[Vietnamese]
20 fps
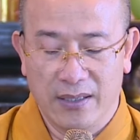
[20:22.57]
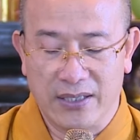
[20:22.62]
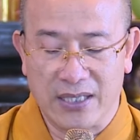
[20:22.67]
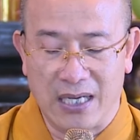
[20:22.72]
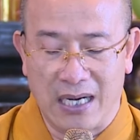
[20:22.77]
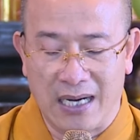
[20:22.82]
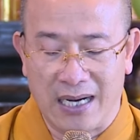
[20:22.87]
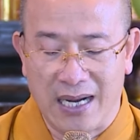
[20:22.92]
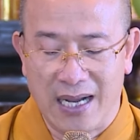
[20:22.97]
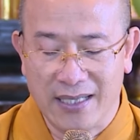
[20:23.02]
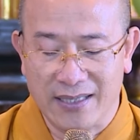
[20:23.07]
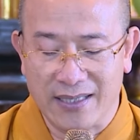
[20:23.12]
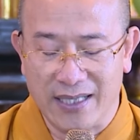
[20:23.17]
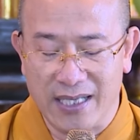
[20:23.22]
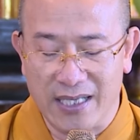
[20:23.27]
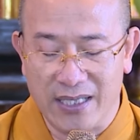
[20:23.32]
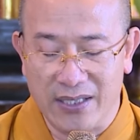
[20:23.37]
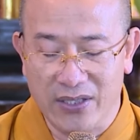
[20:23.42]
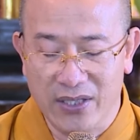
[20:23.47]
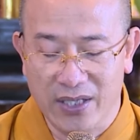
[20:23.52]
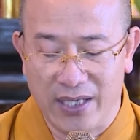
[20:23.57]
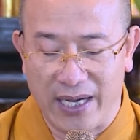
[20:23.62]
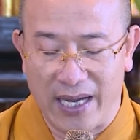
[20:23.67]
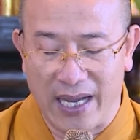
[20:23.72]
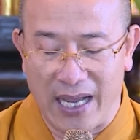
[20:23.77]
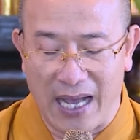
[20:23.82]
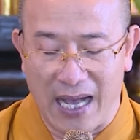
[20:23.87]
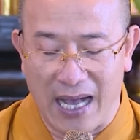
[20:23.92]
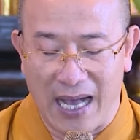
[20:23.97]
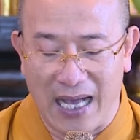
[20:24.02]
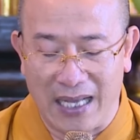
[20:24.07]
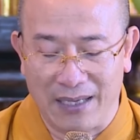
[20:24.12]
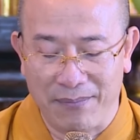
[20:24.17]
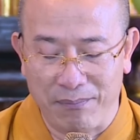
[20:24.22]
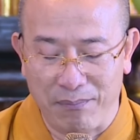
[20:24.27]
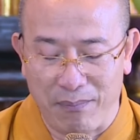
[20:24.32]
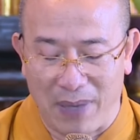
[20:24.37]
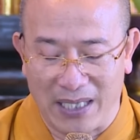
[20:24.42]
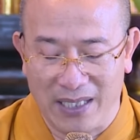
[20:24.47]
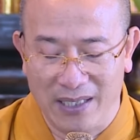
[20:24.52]
chẳng khác gì như kẻ
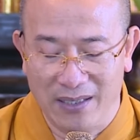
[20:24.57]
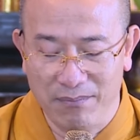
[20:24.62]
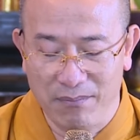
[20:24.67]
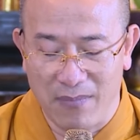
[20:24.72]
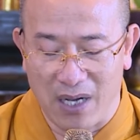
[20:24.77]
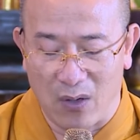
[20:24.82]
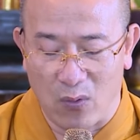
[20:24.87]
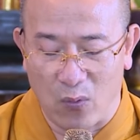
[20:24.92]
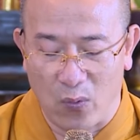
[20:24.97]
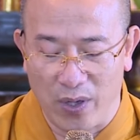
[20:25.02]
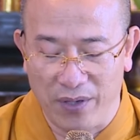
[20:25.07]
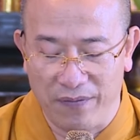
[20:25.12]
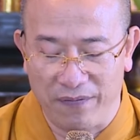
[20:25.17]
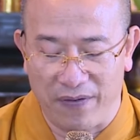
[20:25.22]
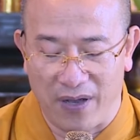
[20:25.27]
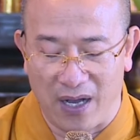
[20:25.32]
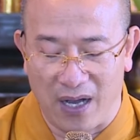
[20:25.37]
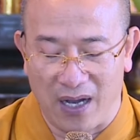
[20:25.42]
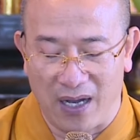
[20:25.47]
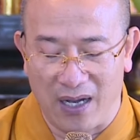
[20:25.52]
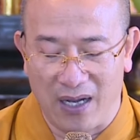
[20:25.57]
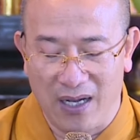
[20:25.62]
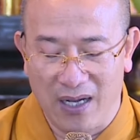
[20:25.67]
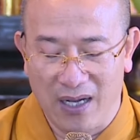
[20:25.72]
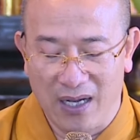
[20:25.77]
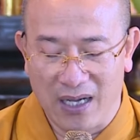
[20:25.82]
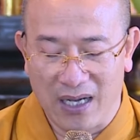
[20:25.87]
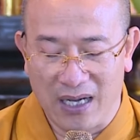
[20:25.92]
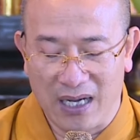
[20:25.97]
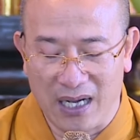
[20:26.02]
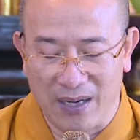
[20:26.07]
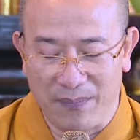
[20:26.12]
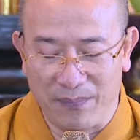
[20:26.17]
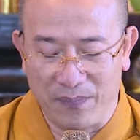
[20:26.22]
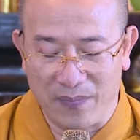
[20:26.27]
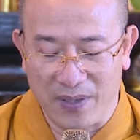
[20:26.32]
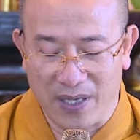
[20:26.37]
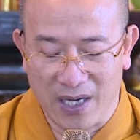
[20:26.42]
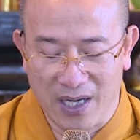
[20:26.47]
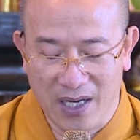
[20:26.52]
ăn bánh mà quên vợ
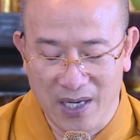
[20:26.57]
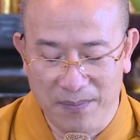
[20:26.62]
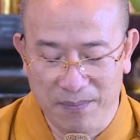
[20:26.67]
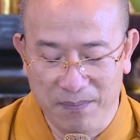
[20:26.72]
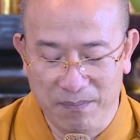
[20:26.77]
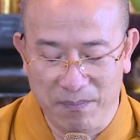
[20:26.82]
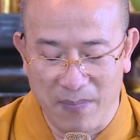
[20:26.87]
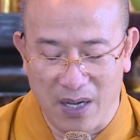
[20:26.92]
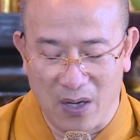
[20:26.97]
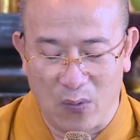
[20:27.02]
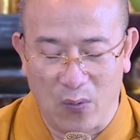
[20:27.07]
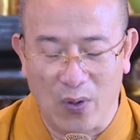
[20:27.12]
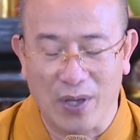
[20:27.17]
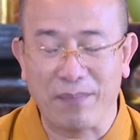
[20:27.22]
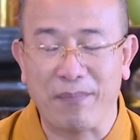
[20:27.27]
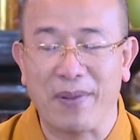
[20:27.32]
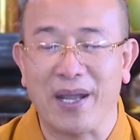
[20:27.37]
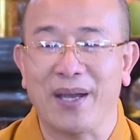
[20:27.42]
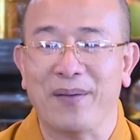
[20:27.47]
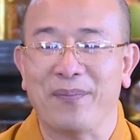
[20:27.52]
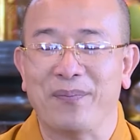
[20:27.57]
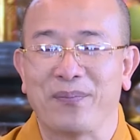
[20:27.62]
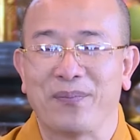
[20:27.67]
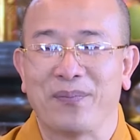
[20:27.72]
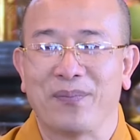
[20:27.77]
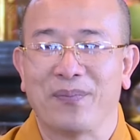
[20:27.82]
ngậm cơm mà quên mép